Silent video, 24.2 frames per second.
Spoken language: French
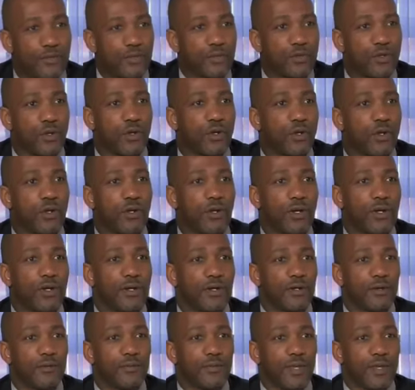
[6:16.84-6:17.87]
vu que...
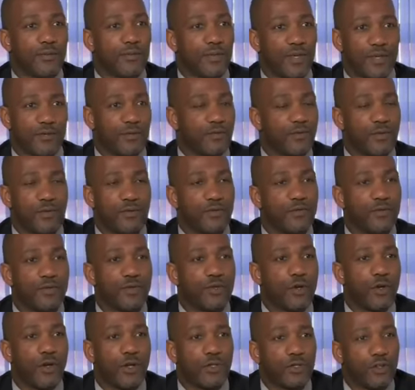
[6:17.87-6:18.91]
vu,
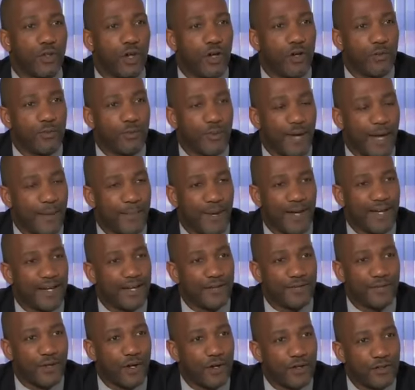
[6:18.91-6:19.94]
qu'en Europe, à part la
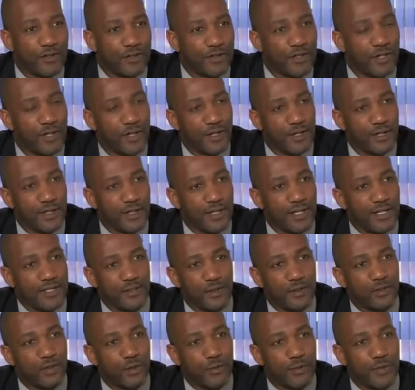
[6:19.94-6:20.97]
France, les
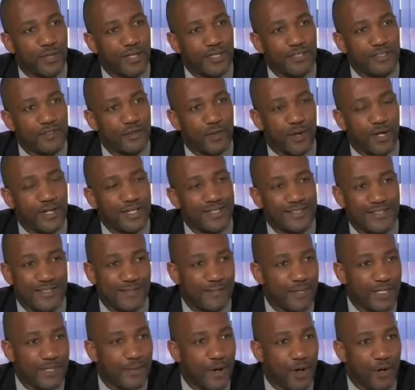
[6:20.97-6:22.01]
autres pays sont allés
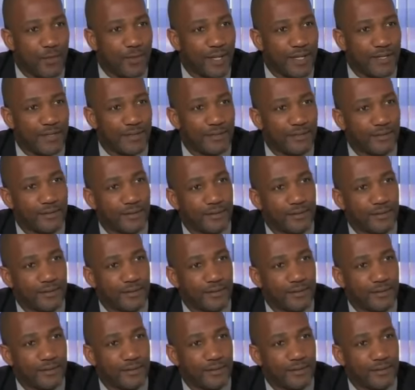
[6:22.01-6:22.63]
timidement au Mali.